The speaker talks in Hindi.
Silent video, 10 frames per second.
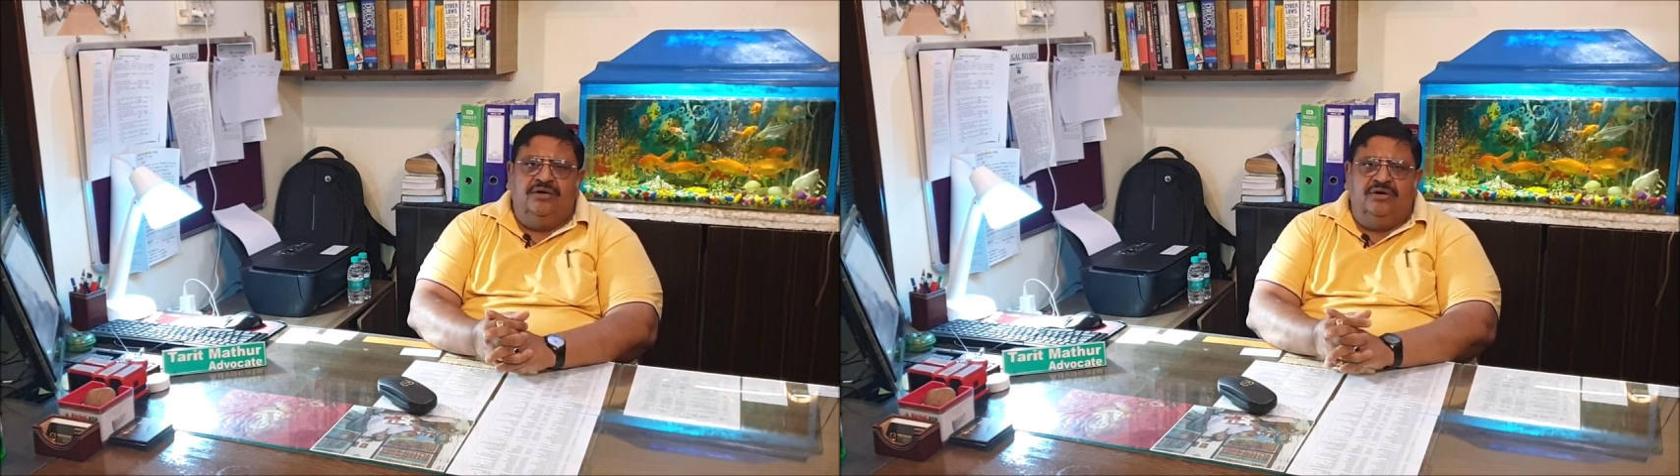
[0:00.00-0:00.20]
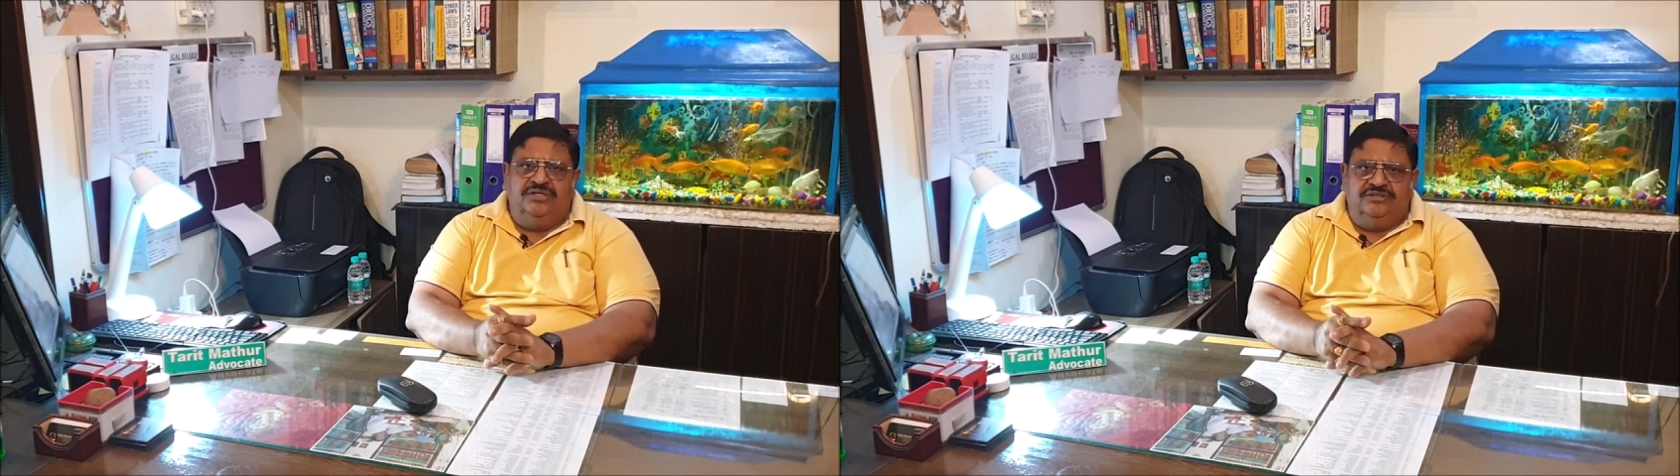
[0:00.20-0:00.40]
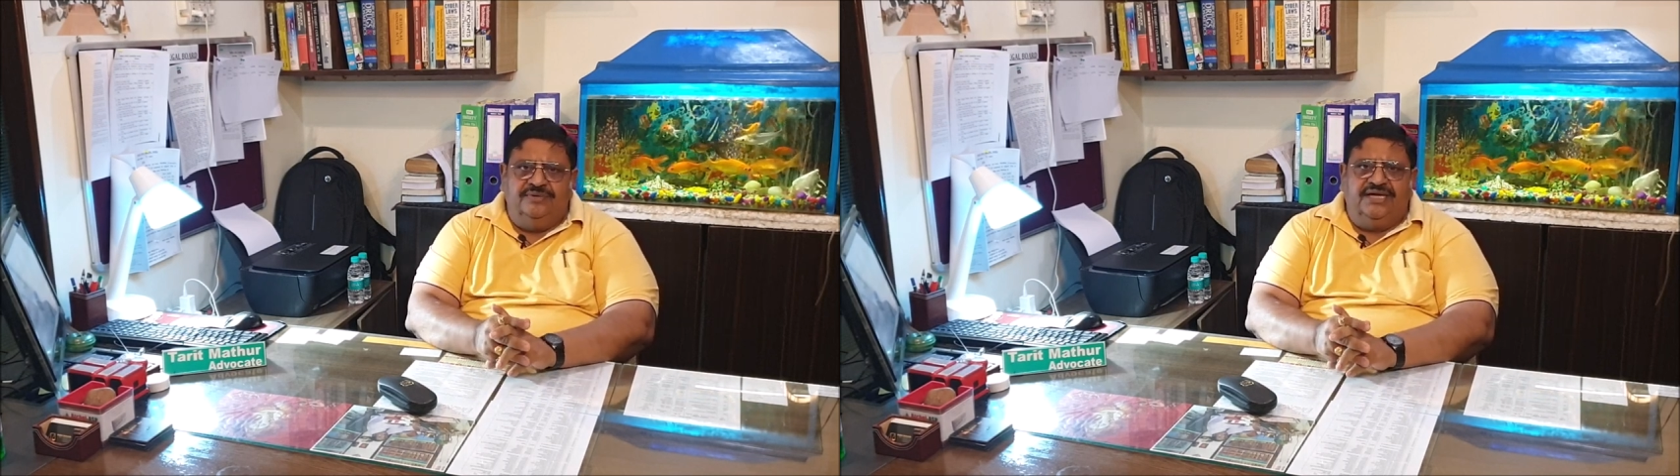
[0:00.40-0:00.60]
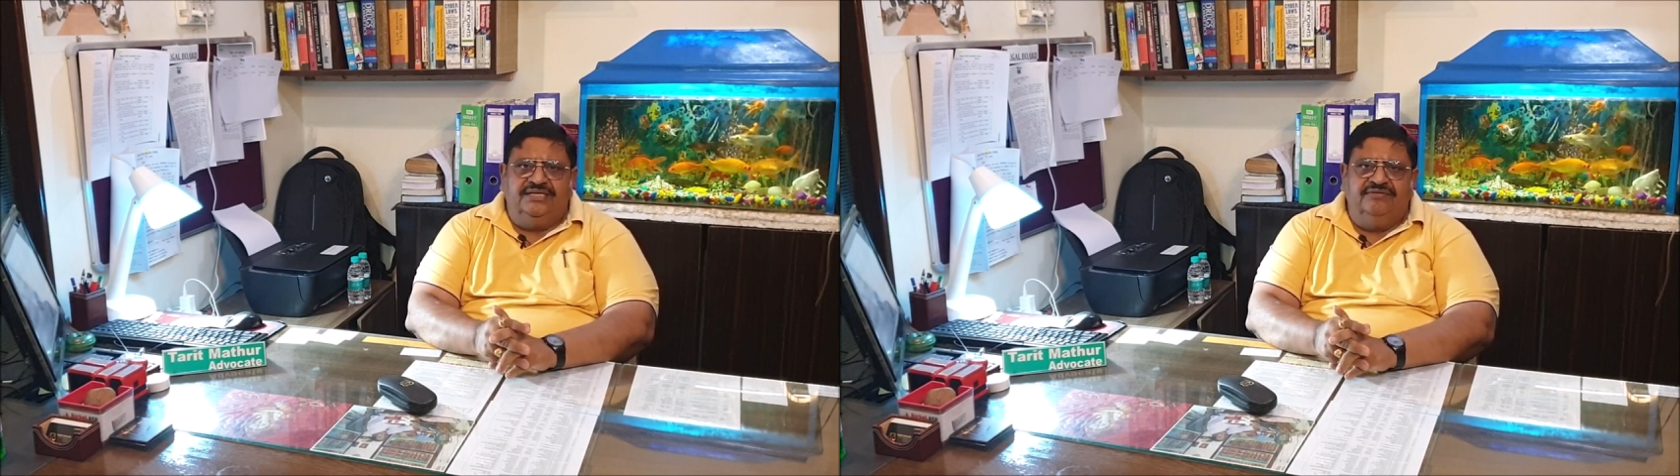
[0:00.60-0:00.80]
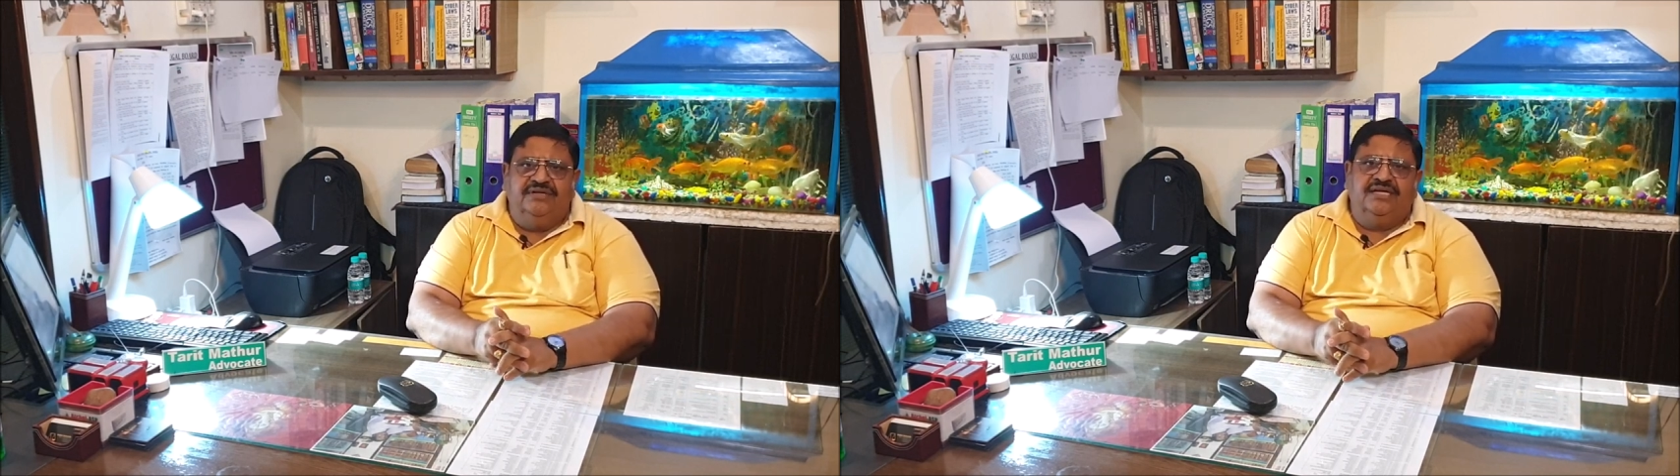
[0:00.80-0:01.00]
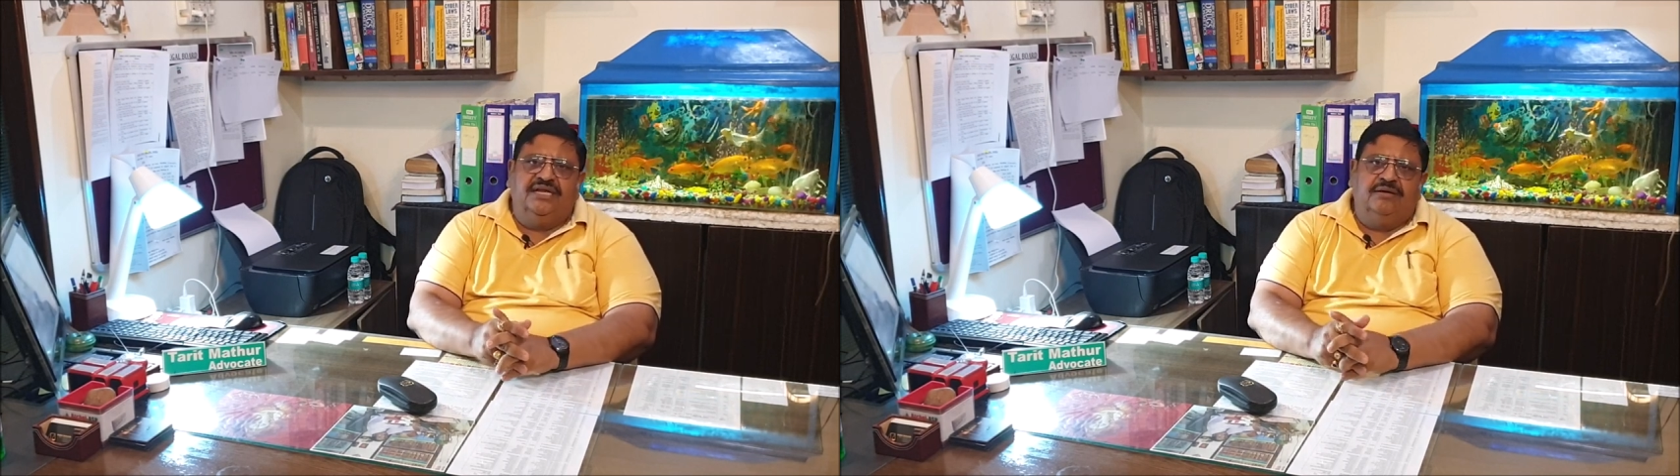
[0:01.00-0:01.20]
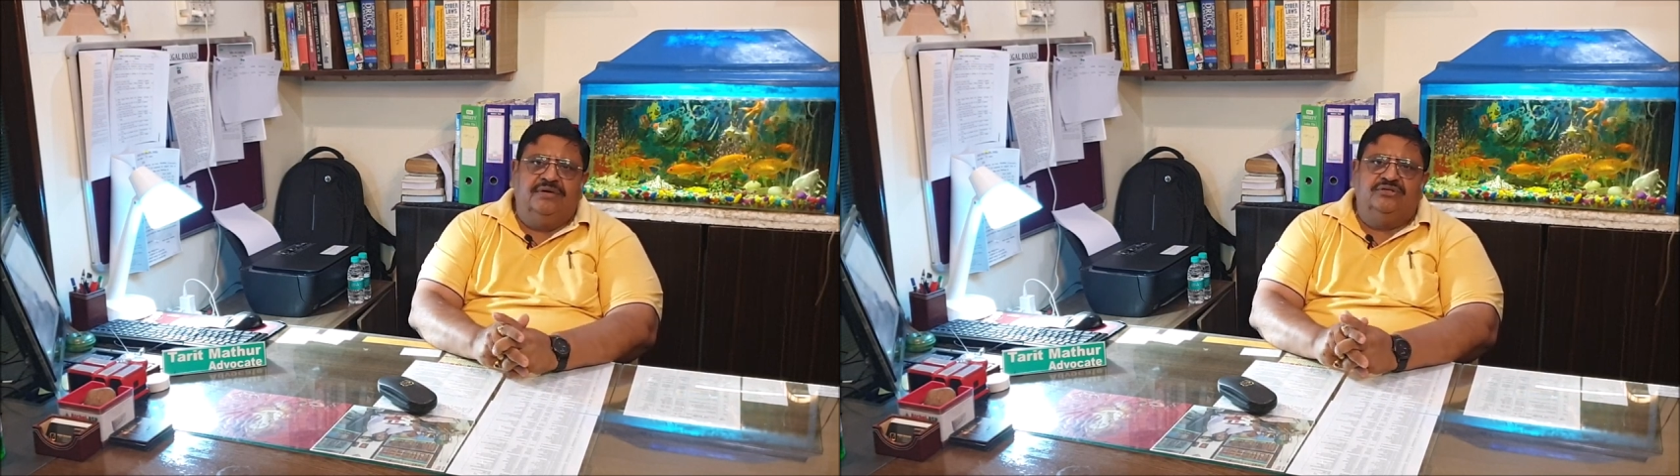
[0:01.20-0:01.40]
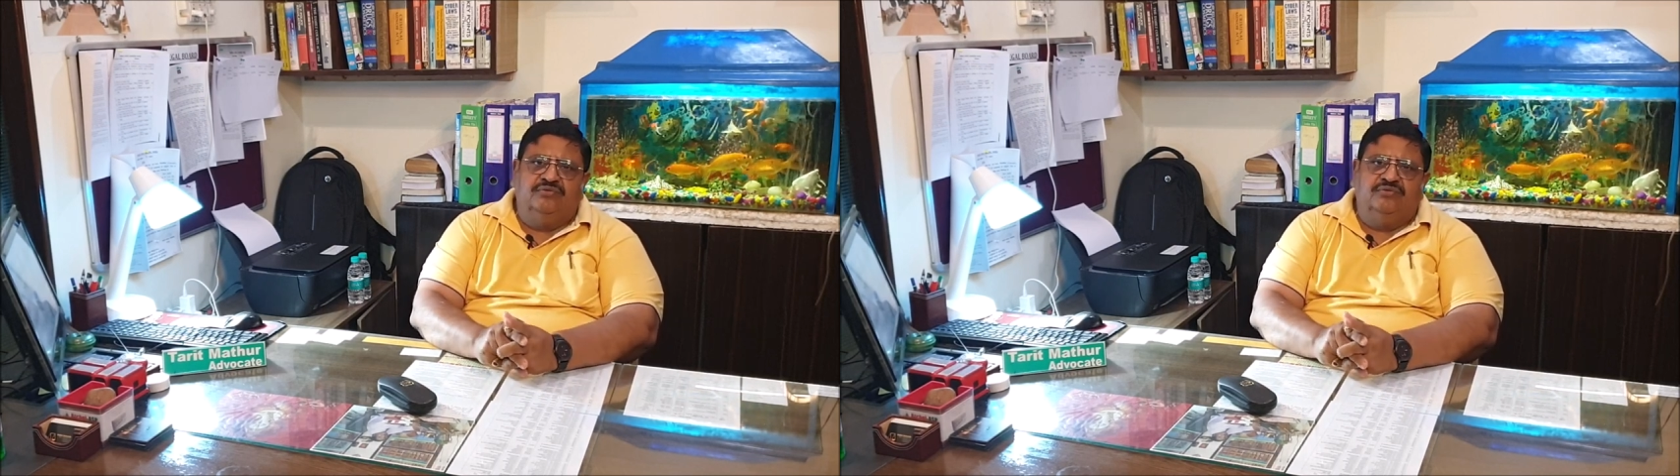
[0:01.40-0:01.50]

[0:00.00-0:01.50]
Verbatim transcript: और जिसमें आजीवन कारावास